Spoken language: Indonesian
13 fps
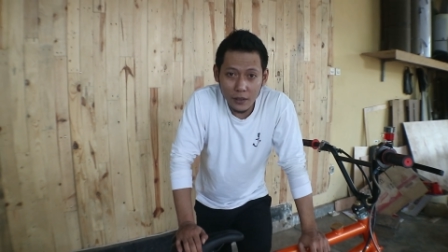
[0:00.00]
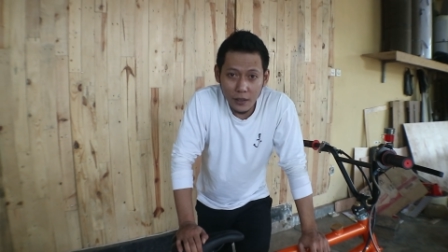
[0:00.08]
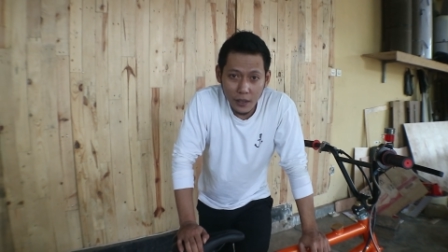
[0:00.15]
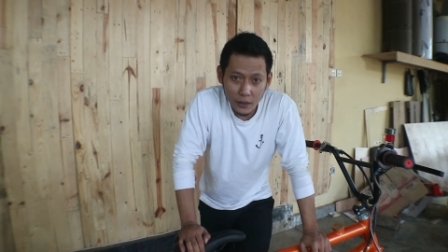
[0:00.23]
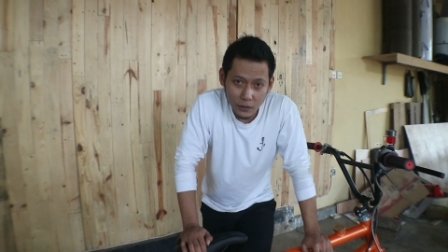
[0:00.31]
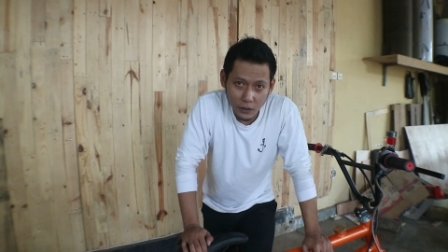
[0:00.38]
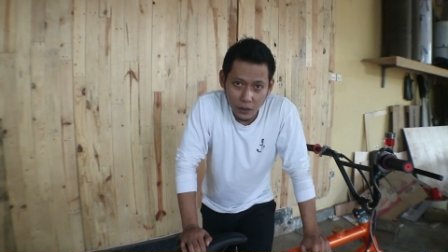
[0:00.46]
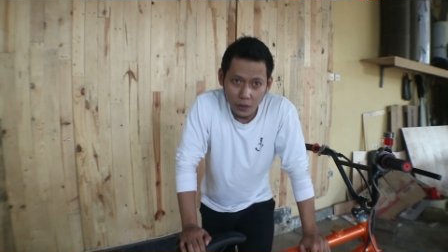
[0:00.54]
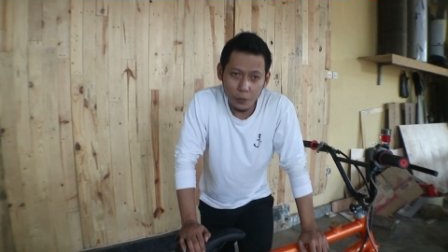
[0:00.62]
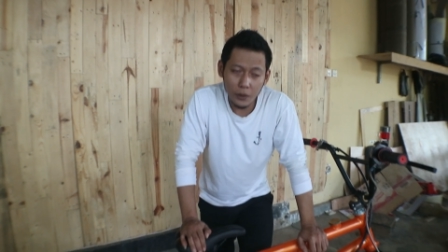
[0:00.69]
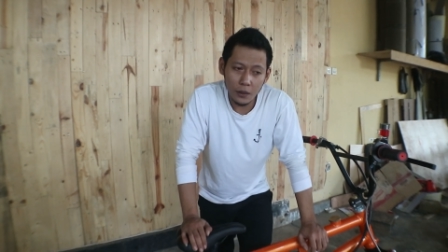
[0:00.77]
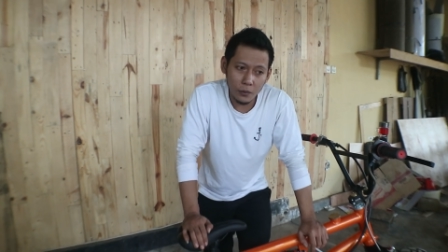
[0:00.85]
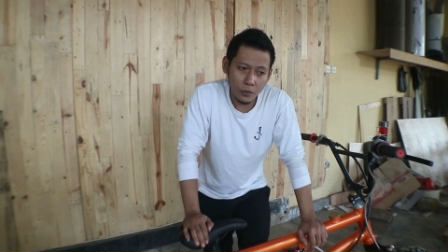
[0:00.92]
anda skill
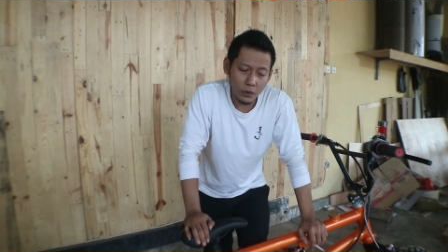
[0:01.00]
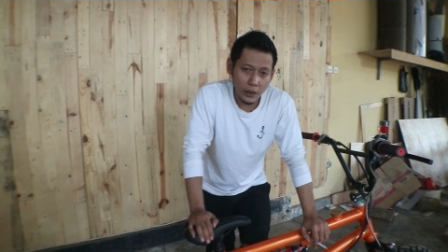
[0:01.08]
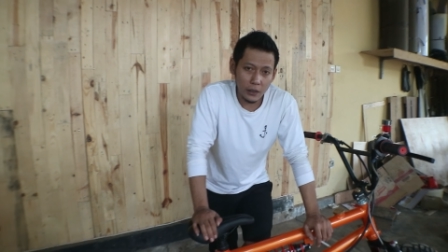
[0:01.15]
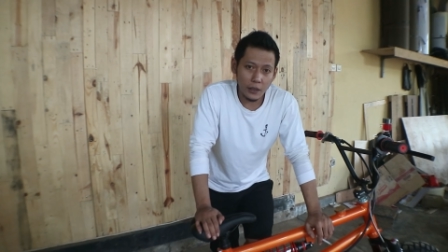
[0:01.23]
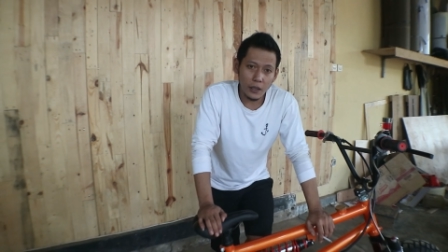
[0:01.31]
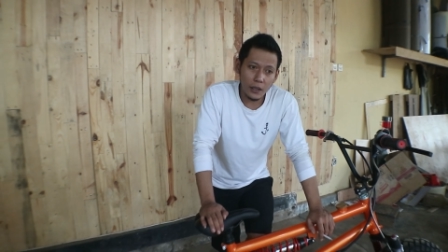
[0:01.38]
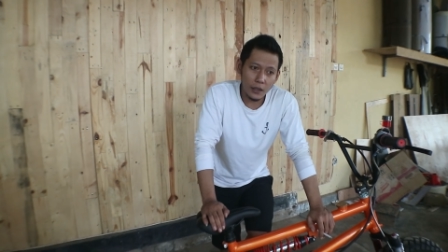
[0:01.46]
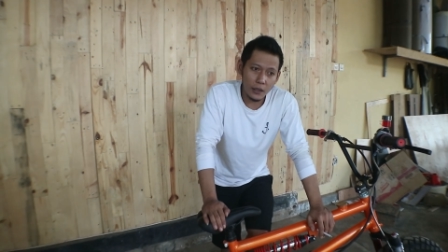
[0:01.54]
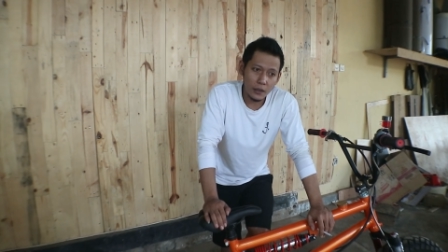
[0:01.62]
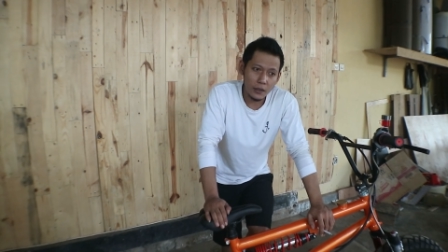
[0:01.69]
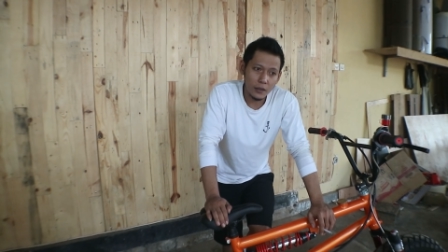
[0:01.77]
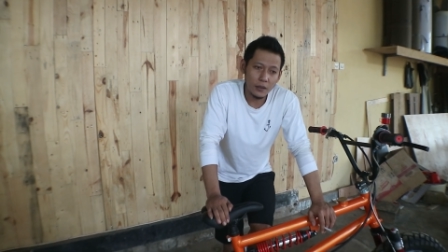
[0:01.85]
mengemudi anda